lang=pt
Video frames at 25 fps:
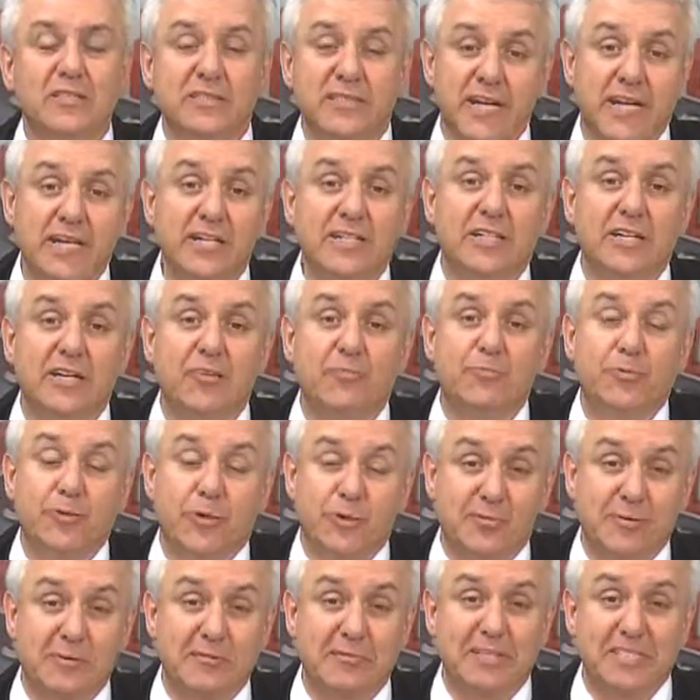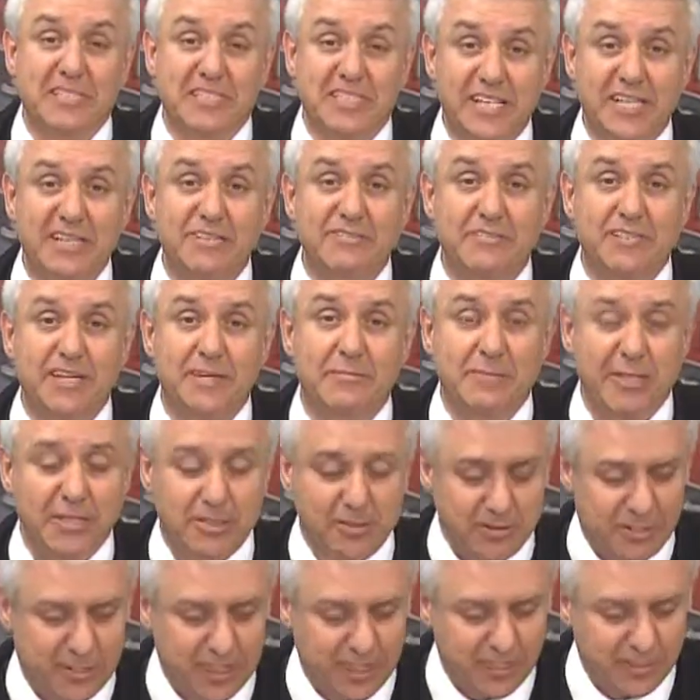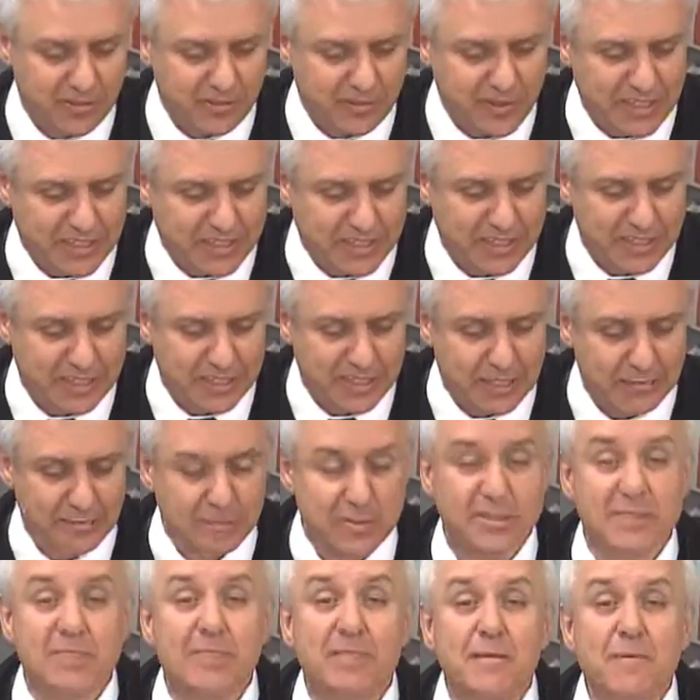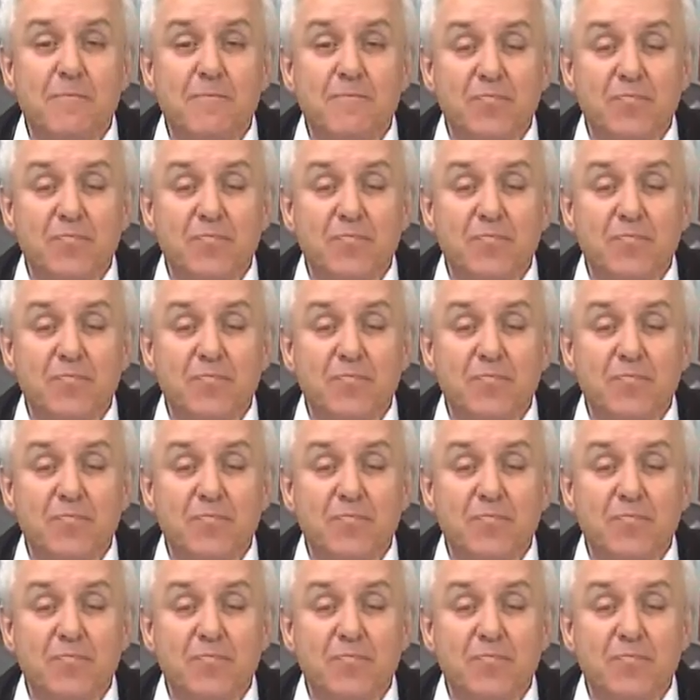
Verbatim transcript: né, que é um problema sério, que a maioria aí não faz exames,